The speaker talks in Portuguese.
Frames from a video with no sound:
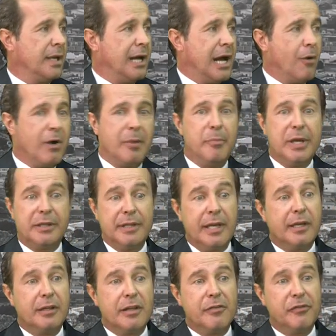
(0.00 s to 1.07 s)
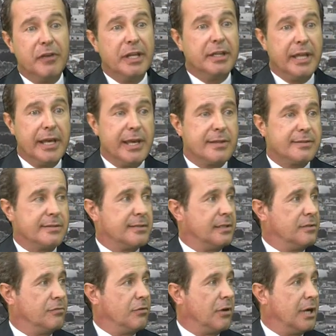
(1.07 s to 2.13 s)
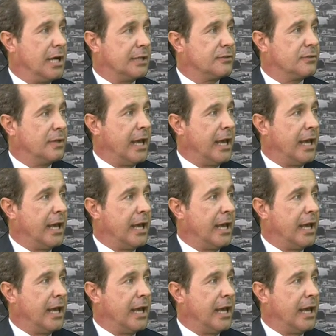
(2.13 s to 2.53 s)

Hum. A OAB tem que defender esses advogados.